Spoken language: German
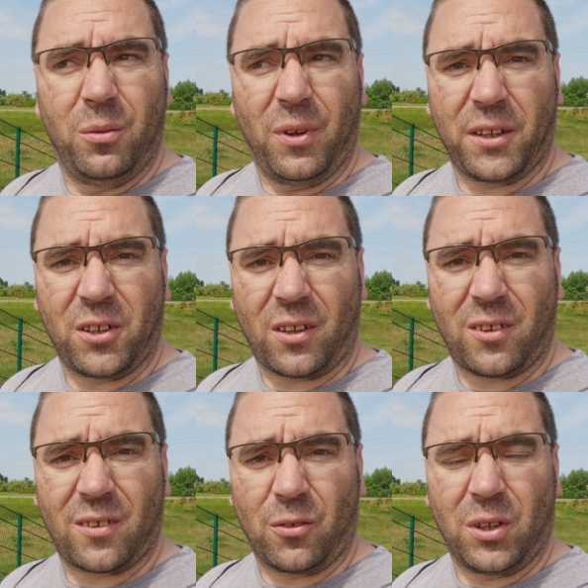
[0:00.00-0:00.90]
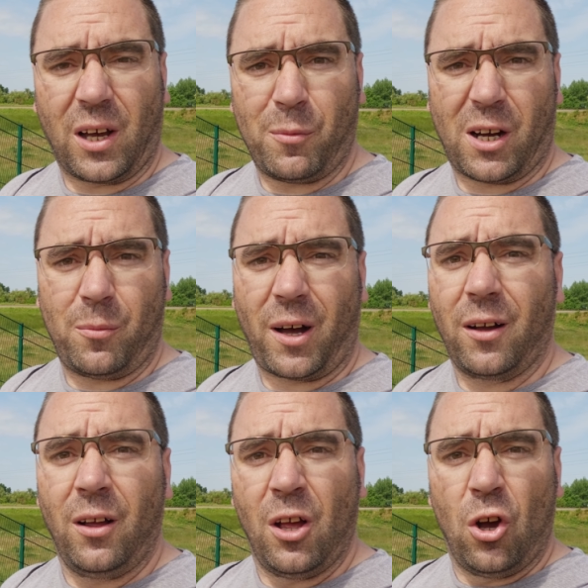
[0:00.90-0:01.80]
werde das jetzt auf die Kamera
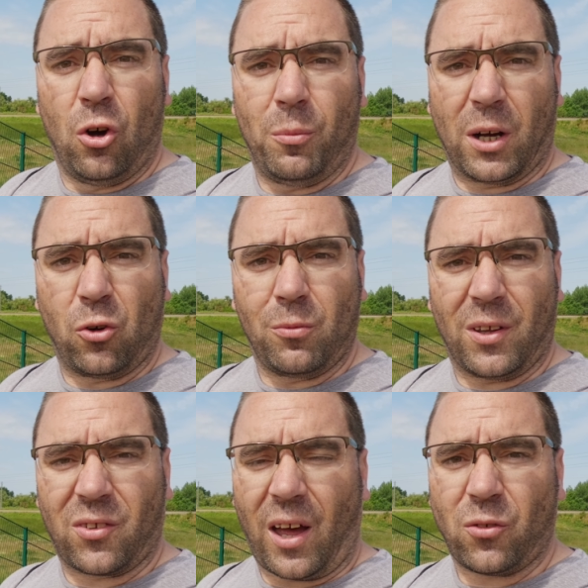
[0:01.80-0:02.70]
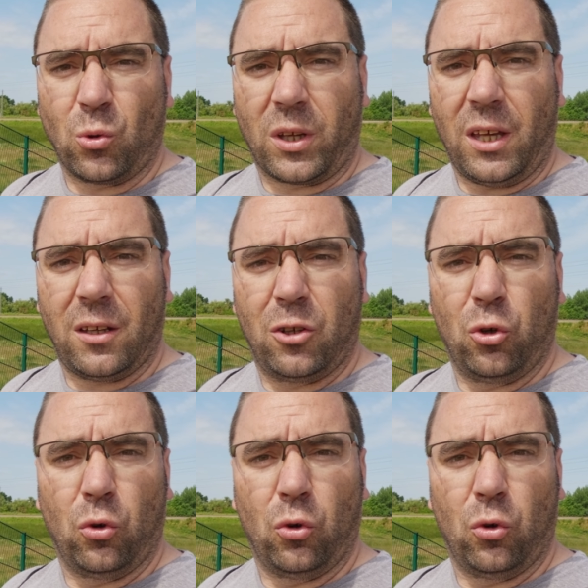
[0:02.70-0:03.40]
machen und mal gucken, was da so geht.